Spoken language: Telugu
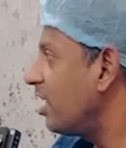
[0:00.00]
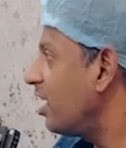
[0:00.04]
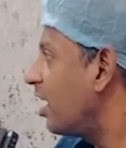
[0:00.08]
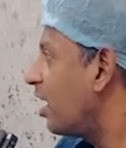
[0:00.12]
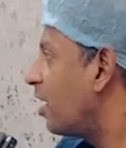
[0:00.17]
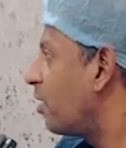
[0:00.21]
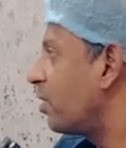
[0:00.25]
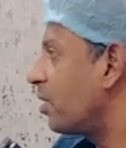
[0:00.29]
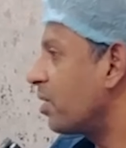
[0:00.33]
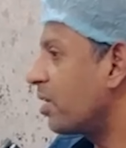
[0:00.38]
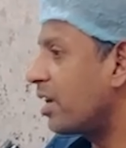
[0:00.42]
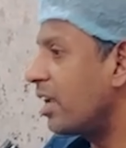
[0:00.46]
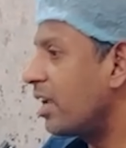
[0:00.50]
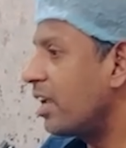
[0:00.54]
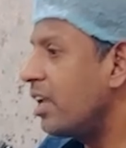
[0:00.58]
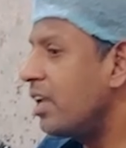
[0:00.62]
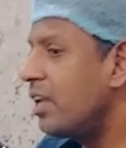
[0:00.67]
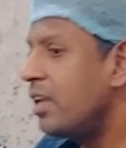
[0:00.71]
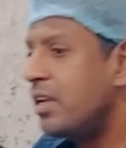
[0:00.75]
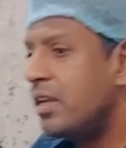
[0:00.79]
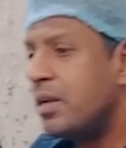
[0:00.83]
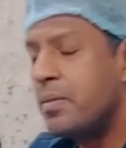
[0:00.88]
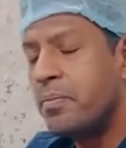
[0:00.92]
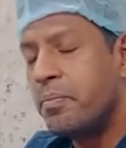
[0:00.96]
ఆవిడకి
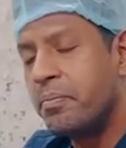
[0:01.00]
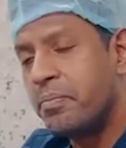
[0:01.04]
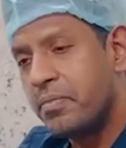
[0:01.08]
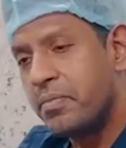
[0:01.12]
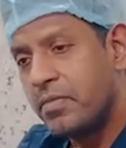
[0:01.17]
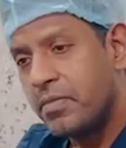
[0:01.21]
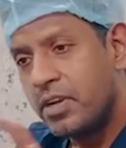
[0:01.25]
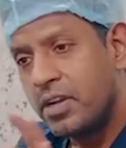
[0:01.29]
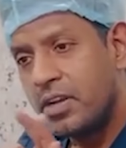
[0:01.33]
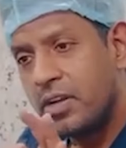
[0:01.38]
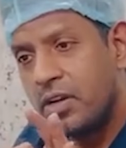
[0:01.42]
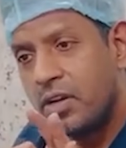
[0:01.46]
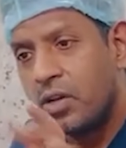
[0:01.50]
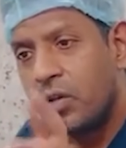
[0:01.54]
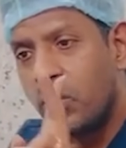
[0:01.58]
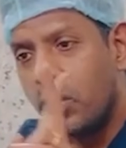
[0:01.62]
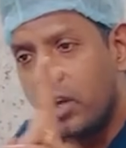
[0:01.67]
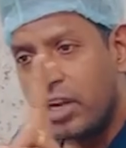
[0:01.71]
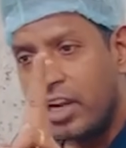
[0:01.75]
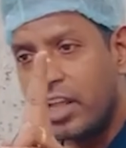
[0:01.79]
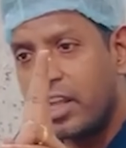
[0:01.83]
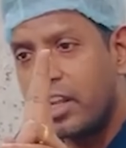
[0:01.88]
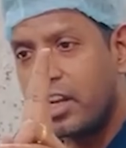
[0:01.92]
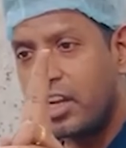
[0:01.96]

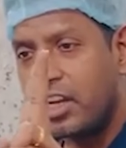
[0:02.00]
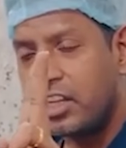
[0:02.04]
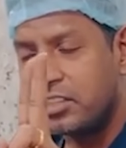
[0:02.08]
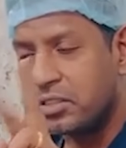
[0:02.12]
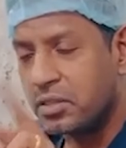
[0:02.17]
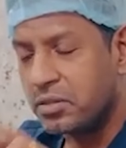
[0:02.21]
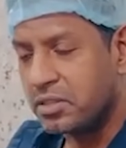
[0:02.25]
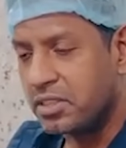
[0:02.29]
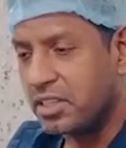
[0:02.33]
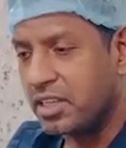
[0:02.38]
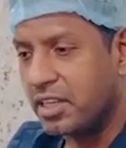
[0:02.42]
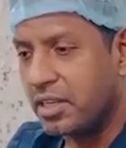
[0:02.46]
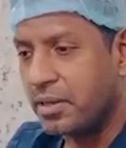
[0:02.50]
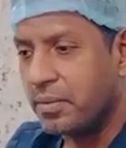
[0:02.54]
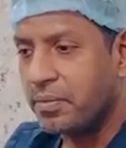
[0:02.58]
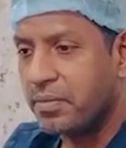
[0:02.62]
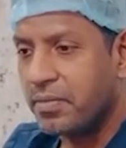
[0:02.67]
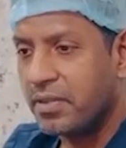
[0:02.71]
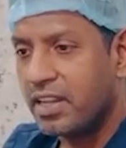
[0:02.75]
రెండో రిలీజ్ అవుతున్నాయి